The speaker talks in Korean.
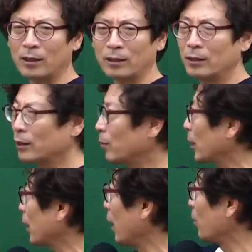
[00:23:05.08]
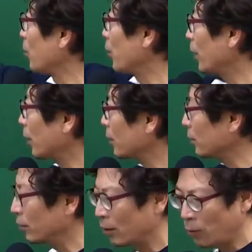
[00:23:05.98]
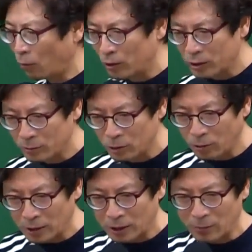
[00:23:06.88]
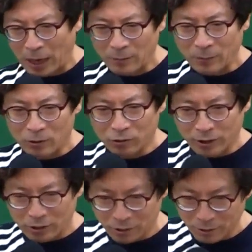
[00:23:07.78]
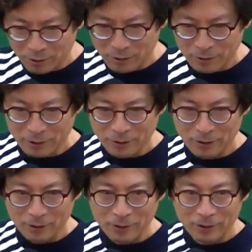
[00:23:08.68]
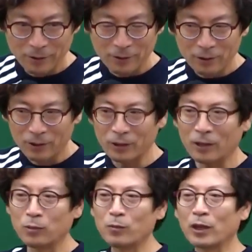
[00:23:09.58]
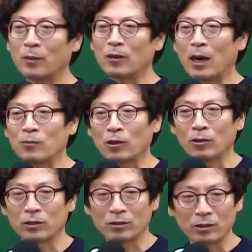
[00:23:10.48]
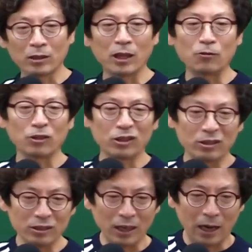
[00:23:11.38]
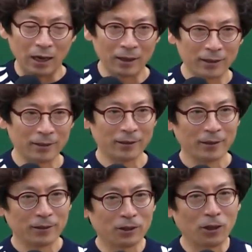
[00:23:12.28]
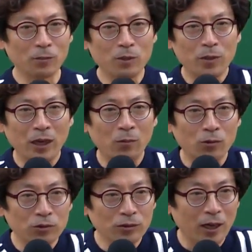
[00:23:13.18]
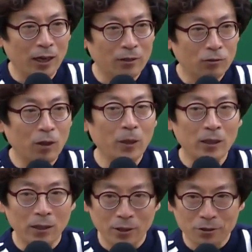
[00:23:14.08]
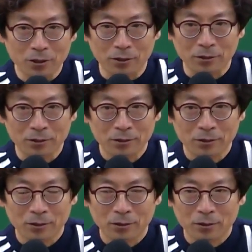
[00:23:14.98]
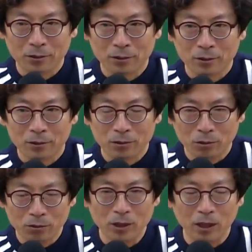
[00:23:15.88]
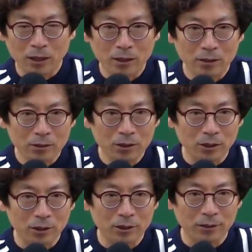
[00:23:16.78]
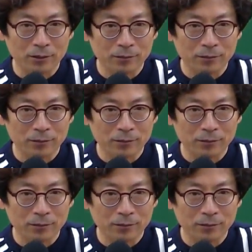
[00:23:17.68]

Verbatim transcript: 이렇게 막 땅을 불편하게 쓰는 걸 보고 있으면 소관청이 마음이 아파 죽겠어요? 그냥 불편함을 감수하고 그냥 계속 쓰든가 정 불편함 얻든가 누가 판단하겠어요? 소유자가 알아서 하는 거지.